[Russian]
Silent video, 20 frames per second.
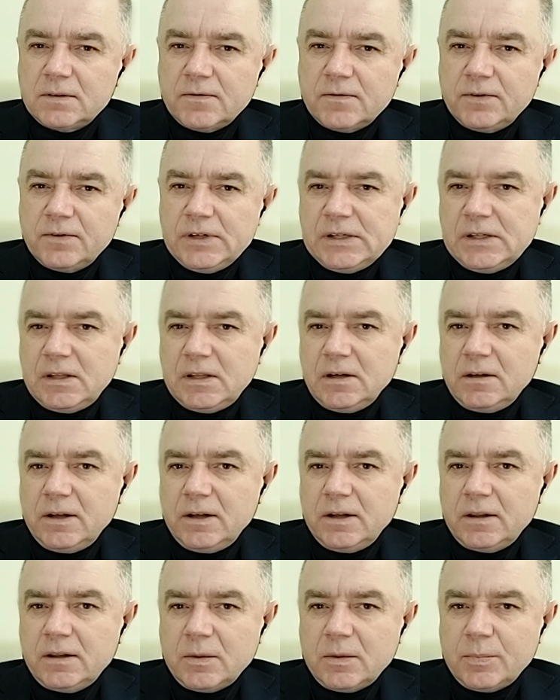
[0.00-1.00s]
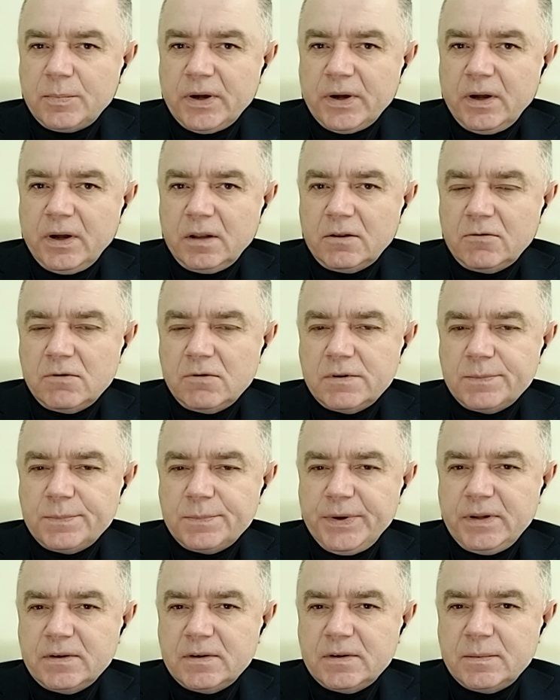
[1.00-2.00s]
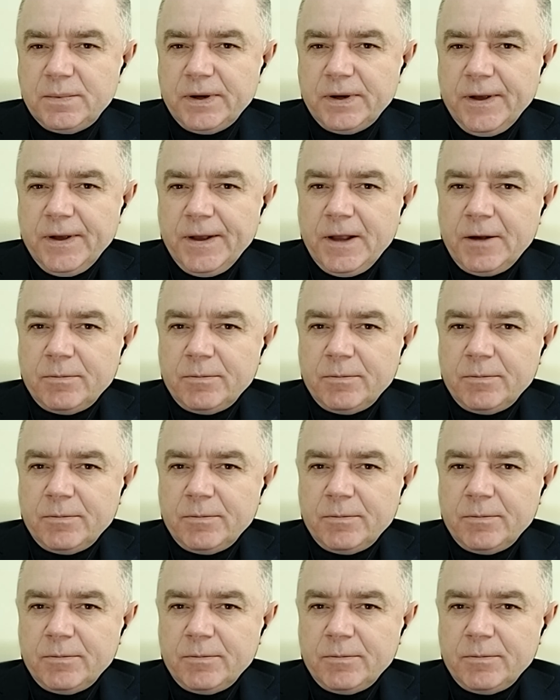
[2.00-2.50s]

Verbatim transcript: выстрелы от РПГ. То есть, в принципе,